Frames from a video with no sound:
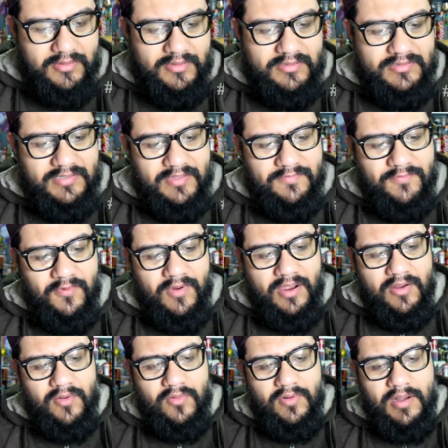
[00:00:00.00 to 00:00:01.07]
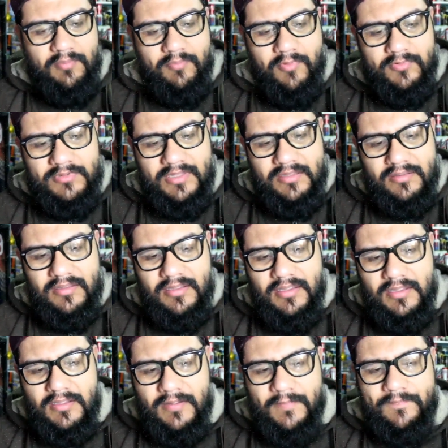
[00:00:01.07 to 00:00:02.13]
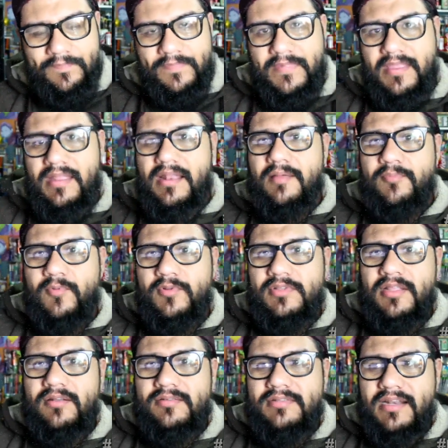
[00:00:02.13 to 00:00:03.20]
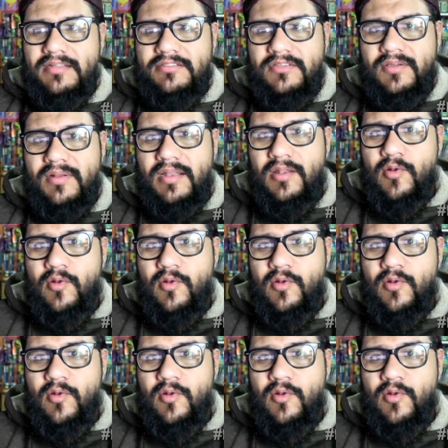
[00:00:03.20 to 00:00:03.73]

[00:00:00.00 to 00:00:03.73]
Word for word: eh, se fuga con una puta y la puta lo traiciona y